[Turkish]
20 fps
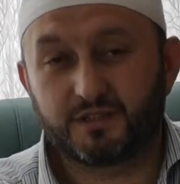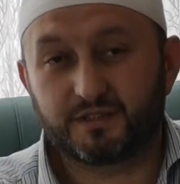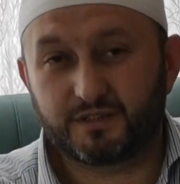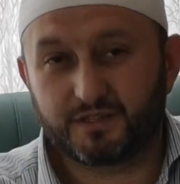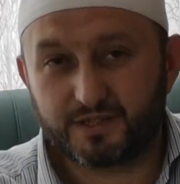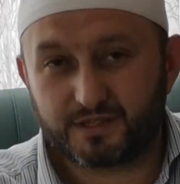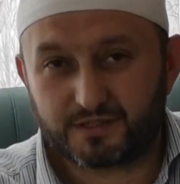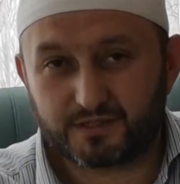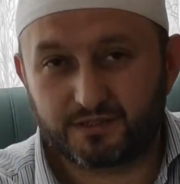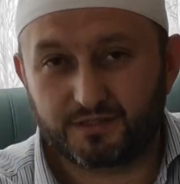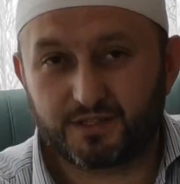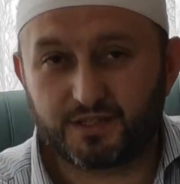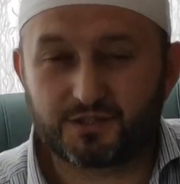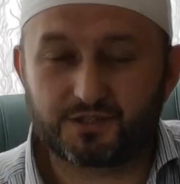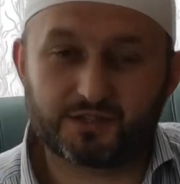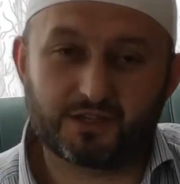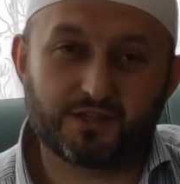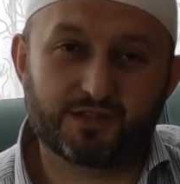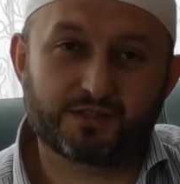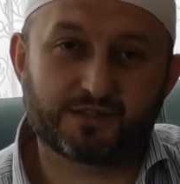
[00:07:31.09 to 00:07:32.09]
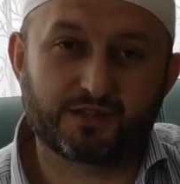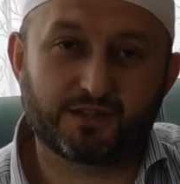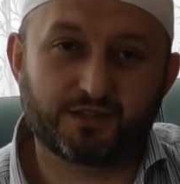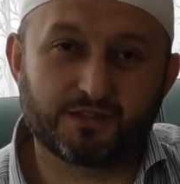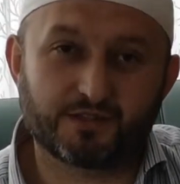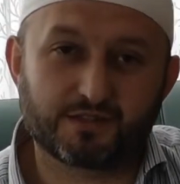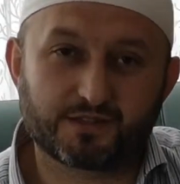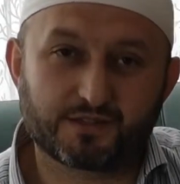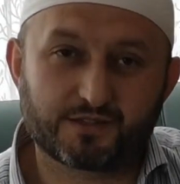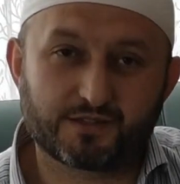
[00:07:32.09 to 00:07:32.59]
nasıl
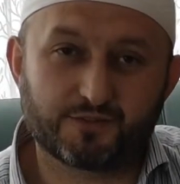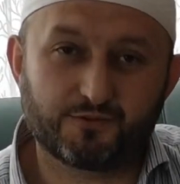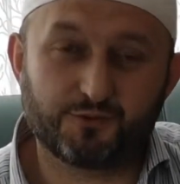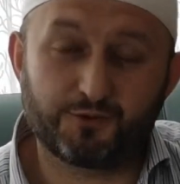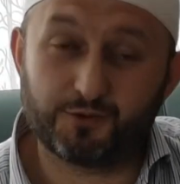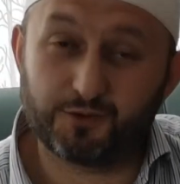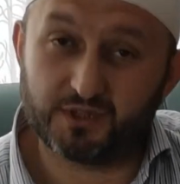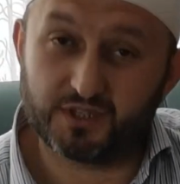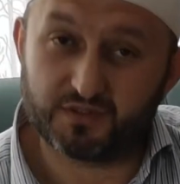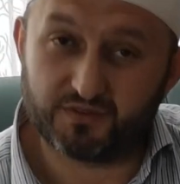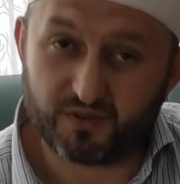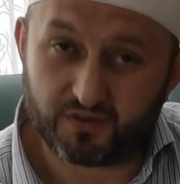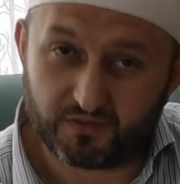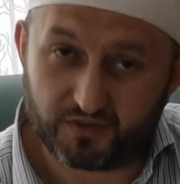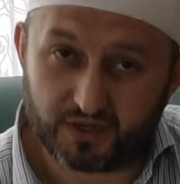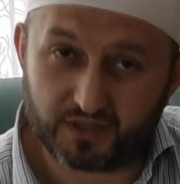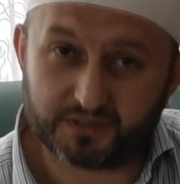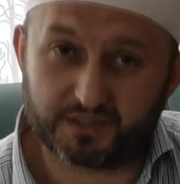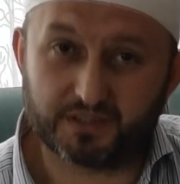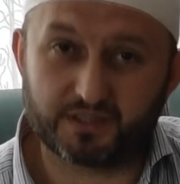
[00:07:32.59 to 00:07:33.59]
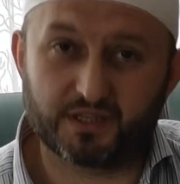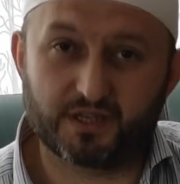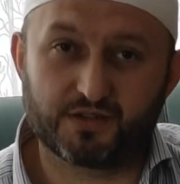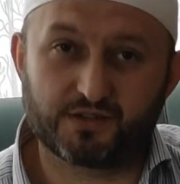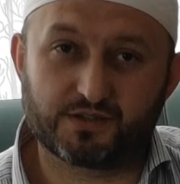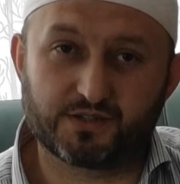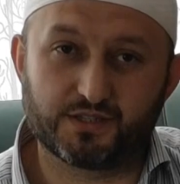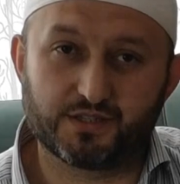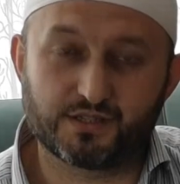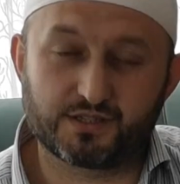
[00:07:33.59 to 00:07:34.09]
yaşarsanız öyle vefat
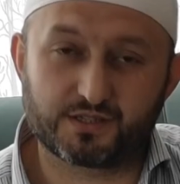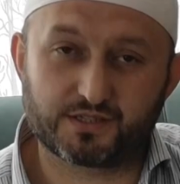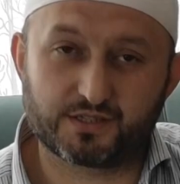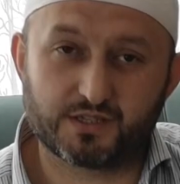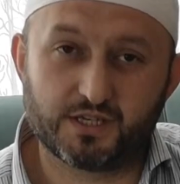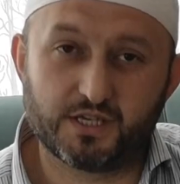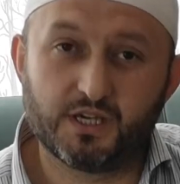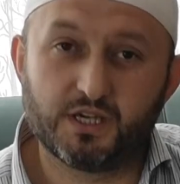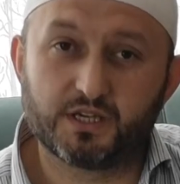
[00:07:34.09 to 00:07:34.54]
edersiniz.